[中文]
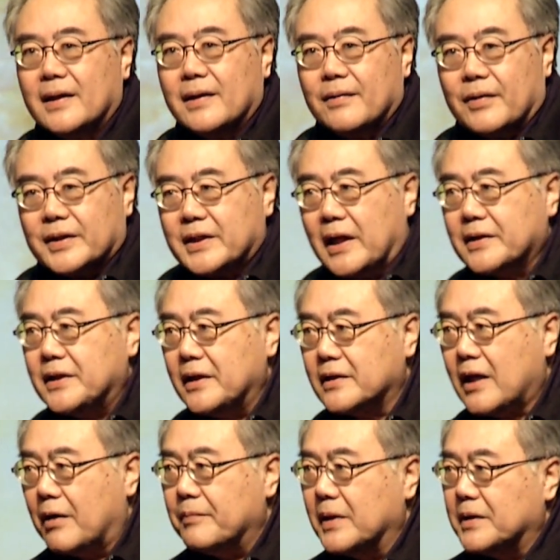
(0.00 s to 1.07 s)
我相信
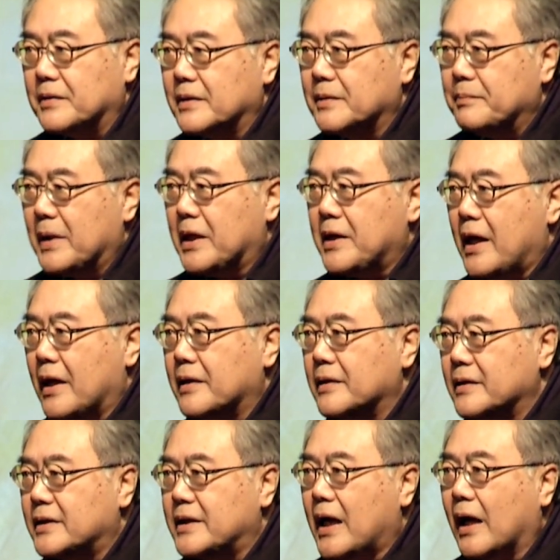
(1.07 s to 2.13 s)
到我们明年
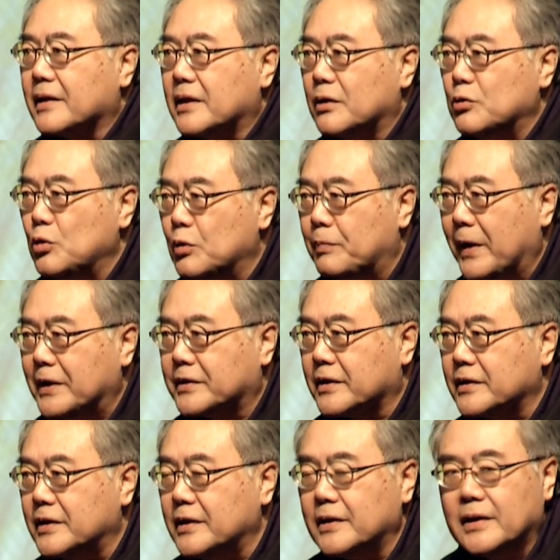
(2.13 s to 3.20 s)
这样的预备自
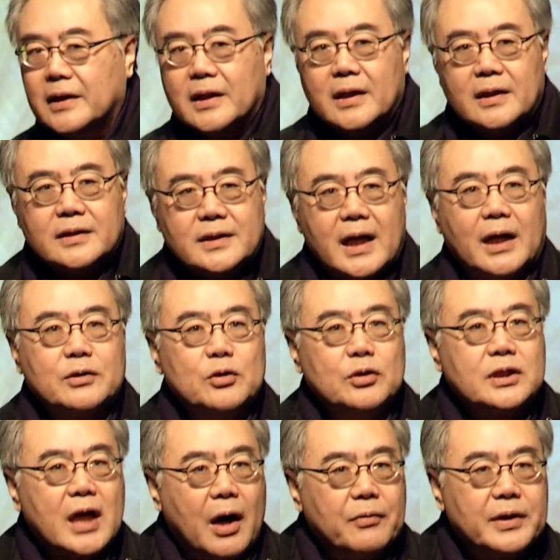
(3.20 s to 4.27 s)
己，这样去
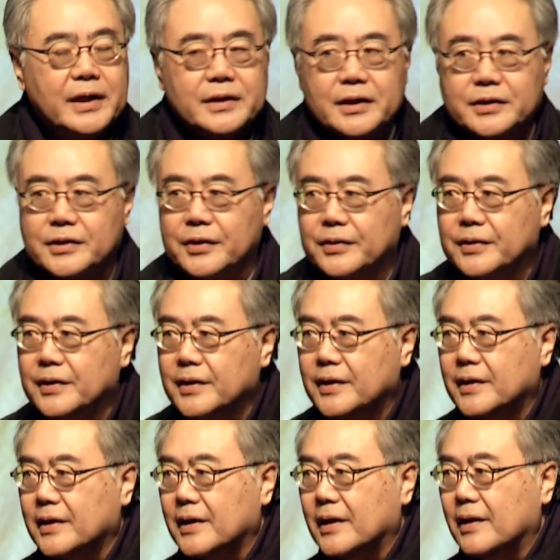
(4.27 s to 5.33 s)
操练的时候。
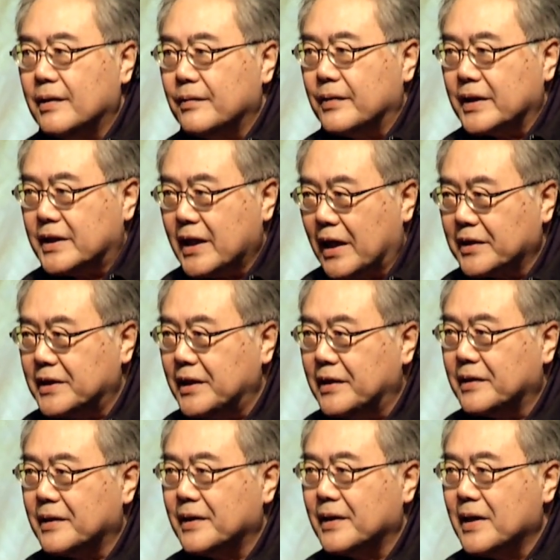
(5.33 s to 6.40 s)
我相信，
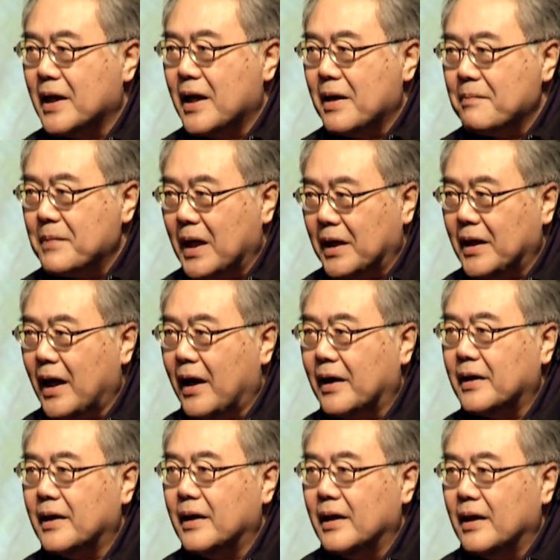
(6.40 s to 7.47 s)
明年
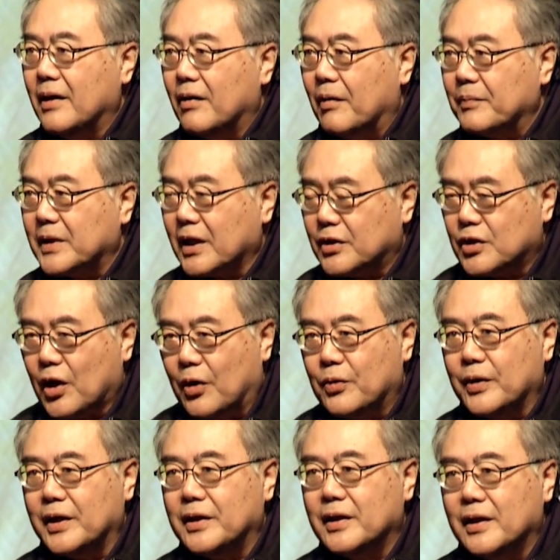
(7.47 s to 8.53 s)
我们的教
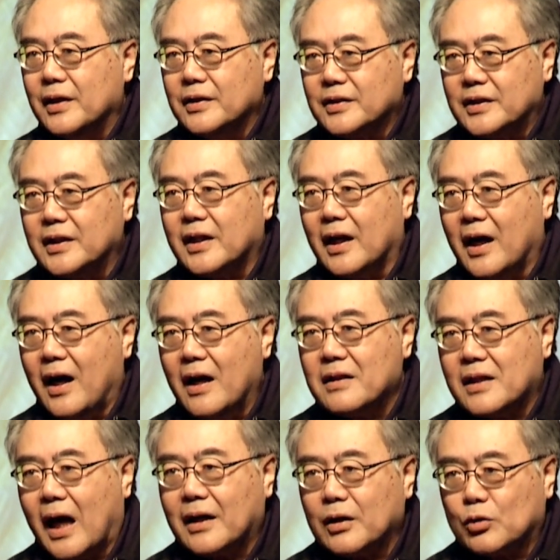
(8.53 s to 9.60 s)
会是一个很
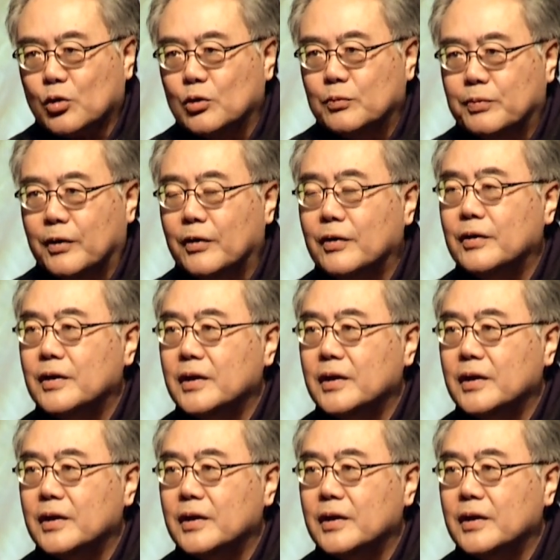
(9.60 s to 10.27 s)
大的突破，